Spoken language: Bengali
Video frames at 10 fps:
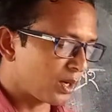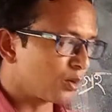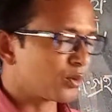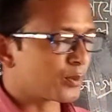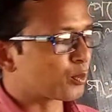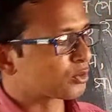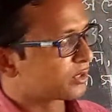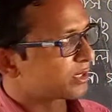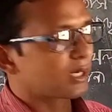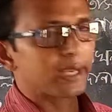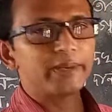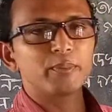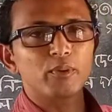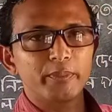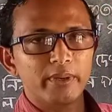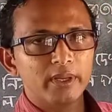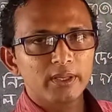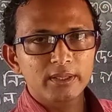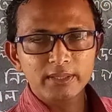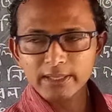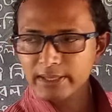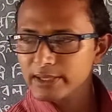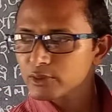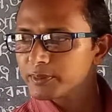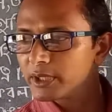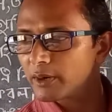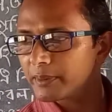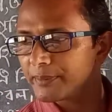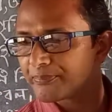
ভালো করে প্রত্যেকটা লাইন পড়বে তাতে কি সুবিধা হবে